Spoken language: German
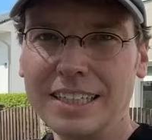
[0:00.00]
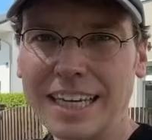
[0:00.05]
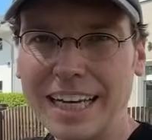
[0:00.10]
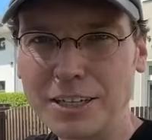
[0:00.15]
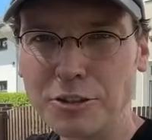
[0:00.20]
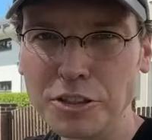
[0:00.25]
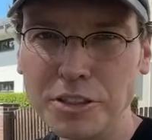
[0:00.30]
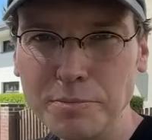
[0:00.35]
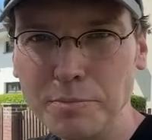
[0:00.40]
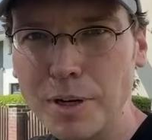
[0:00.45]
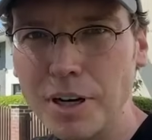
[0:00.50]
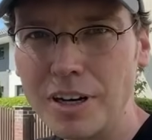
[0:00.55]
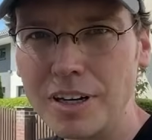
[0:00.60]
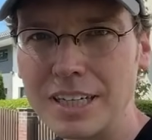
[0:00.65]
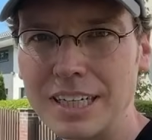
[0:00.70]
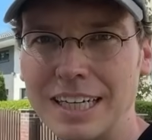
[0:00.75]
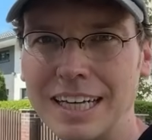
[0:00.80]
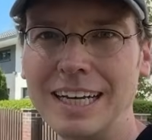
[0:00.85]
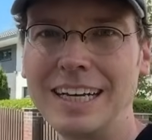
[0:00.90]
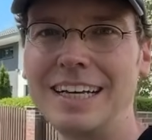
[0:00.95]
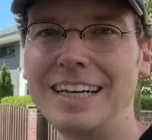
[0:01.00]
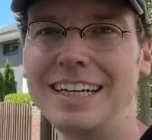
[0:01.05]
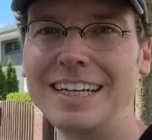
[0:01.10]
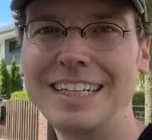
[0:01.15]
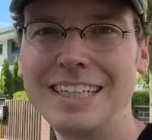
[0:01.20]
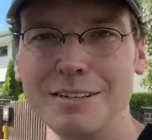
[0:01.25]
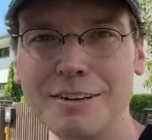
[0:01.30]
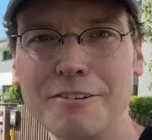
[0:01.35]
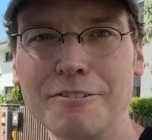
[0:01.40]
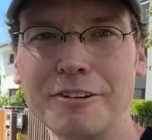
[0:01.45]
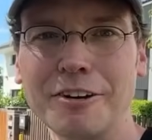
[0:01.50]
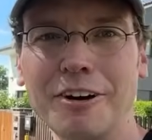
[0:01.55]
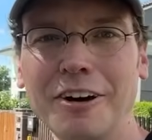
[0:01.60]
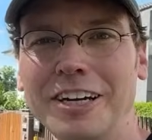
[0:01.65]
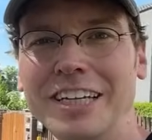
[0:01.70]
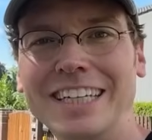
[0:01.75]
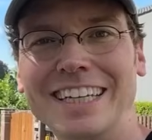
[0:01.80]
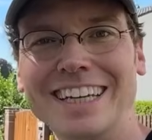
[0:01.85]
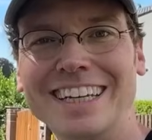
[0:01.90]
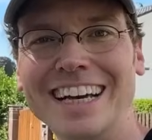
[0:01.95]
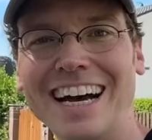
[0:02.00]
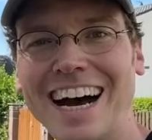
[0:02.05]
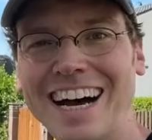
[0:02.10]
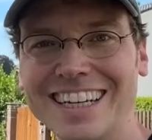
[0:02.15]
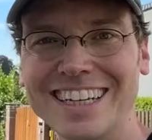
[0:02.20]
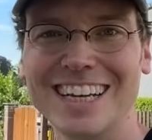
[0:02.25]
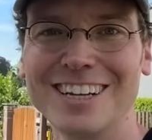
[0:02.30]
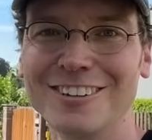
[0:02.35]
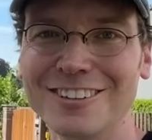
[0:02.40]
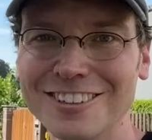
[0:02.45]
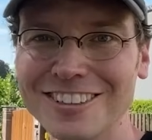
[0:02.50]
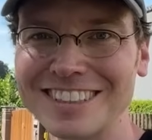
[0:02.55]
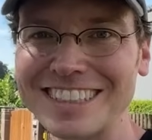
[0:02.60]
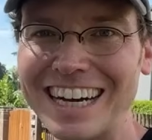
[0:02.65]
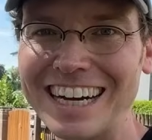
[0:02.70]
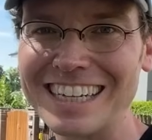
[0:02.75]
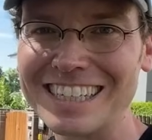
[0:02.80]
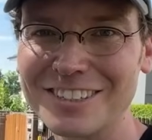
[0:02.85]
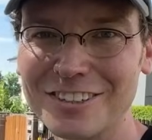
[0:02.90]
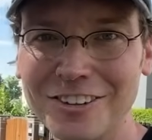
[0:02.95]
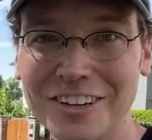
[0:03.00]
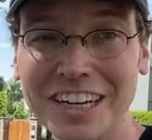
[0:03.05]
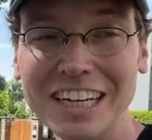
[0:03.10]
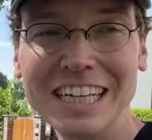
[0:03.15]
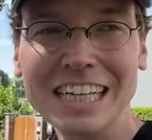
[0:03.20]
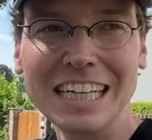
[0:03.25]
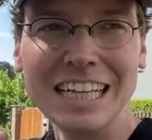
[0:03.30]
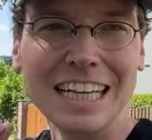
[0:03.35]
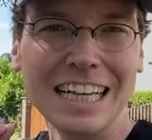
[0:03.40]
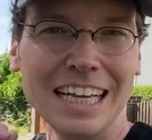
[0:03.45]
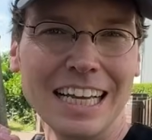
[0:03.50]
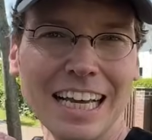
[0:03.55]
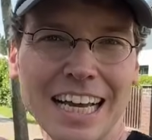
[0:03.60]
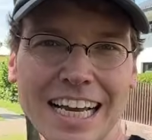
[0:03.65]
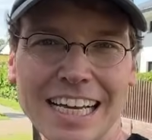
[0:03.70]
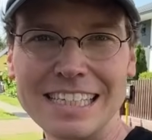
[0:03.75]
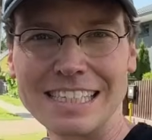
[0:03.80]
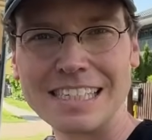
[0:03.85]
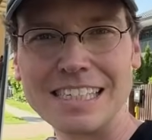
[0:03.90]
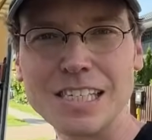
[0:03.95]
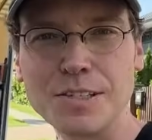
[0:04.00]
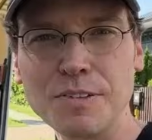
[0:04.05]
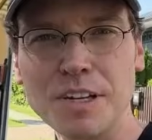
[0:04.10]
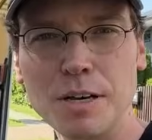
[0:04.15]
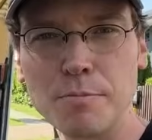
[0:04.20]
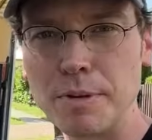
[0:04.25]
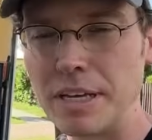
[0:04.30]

Ja, guten Morgen, liebe Freunde der analogen Unterhaltung. Es ist wieder